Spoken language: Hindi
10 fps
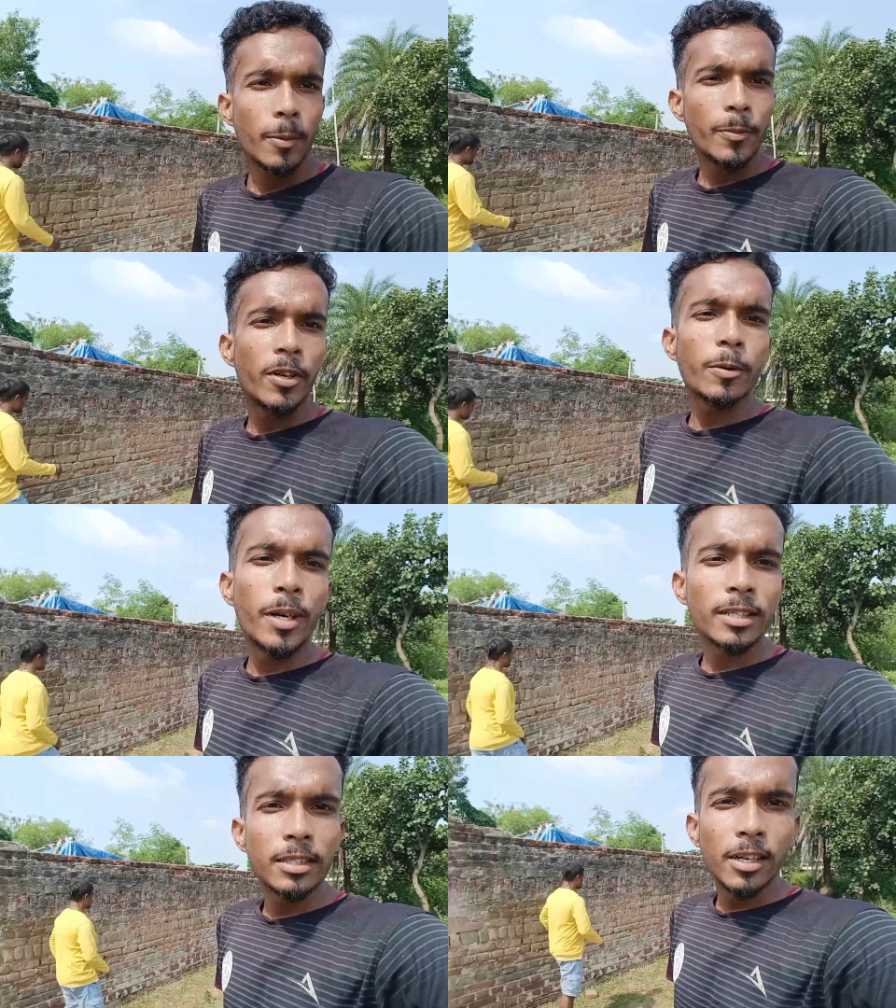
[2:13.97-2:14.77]
अब मैं लोग
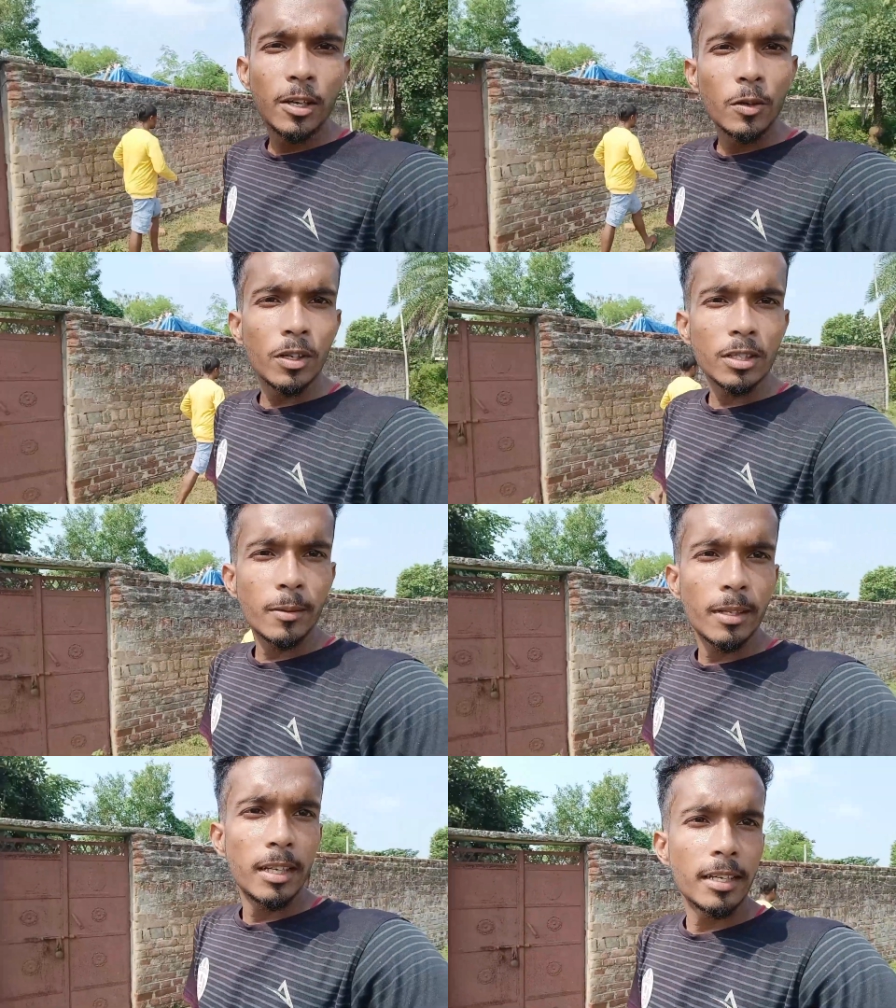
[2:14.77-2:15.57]
बांस निकालूंगा
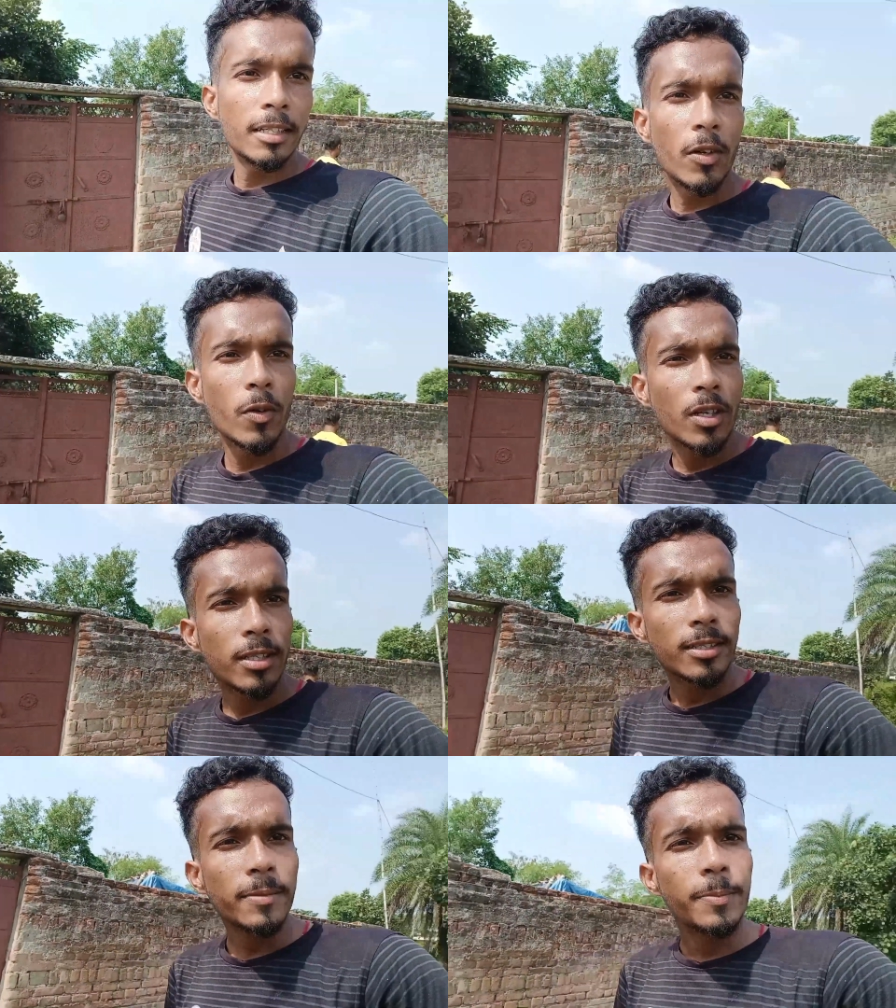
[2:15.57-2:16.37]
उसके बाद लेके जाऊंगा
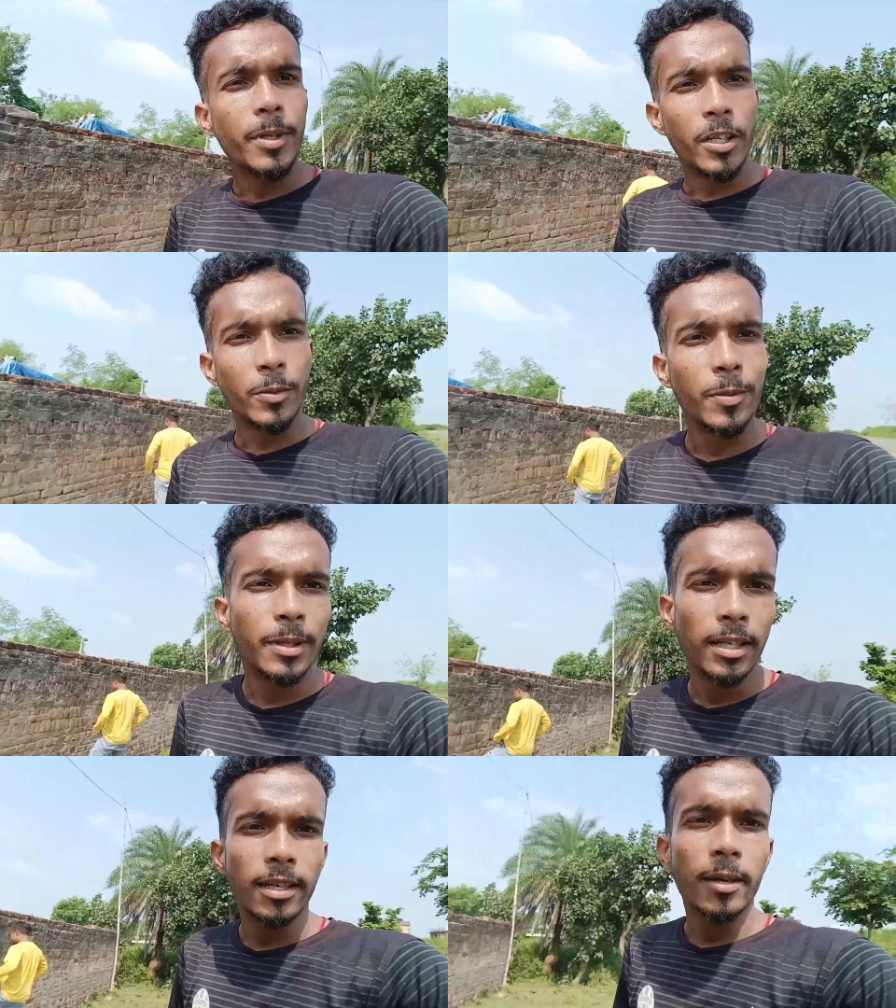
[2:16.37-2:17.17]
यहाँ से वीडियो में
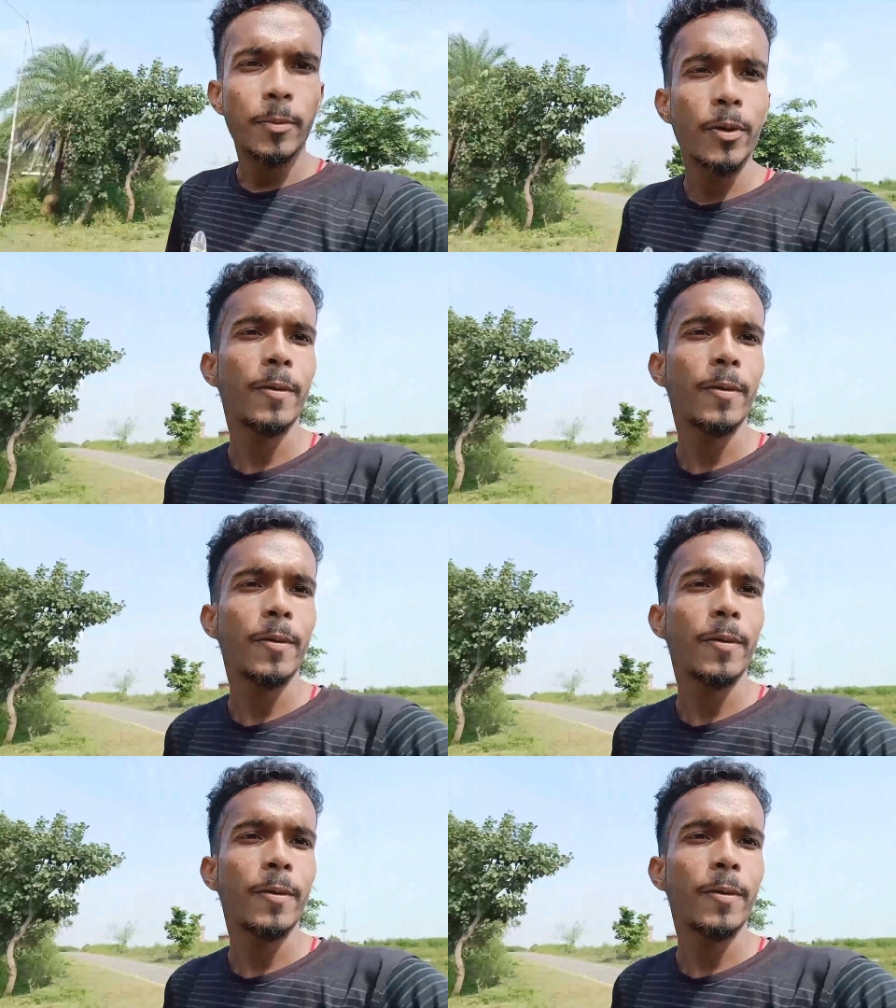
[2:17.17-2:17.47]
बने रहे आप